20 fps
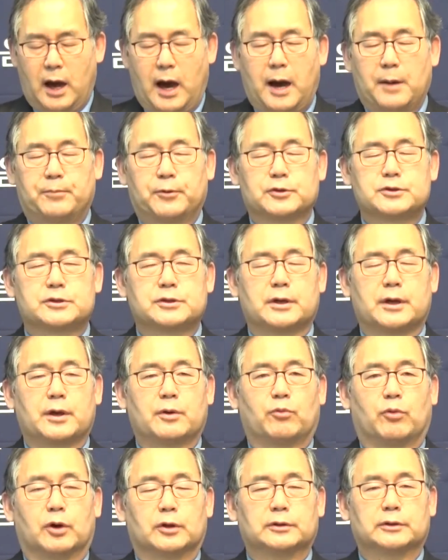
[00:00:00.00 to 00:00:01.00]
아버지의
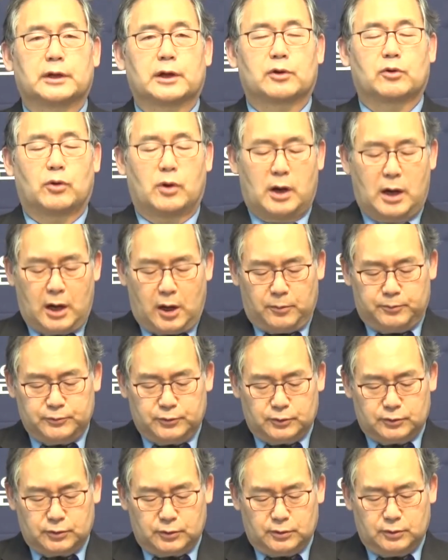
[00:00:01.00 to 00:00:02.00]
원대로
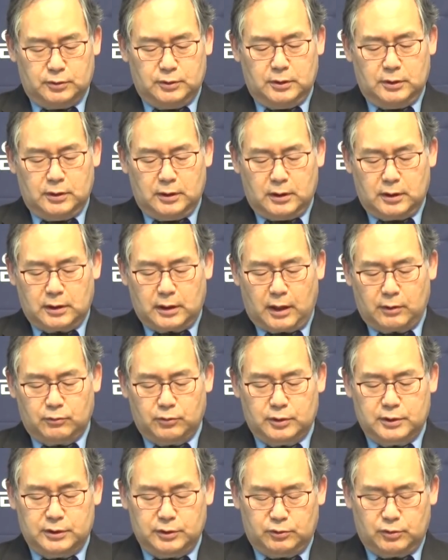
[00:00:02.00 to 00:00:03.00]

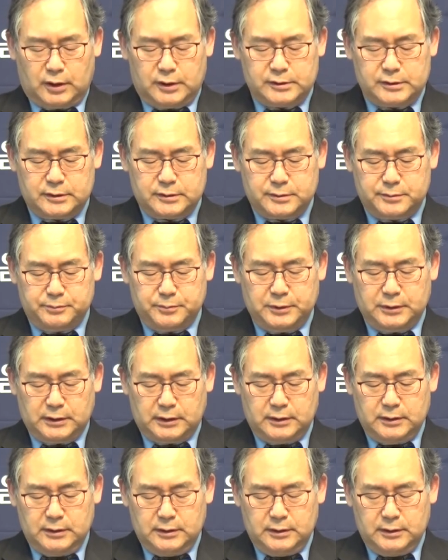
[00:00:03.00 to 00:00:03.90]
하옵소서라고 기도하셨습니다.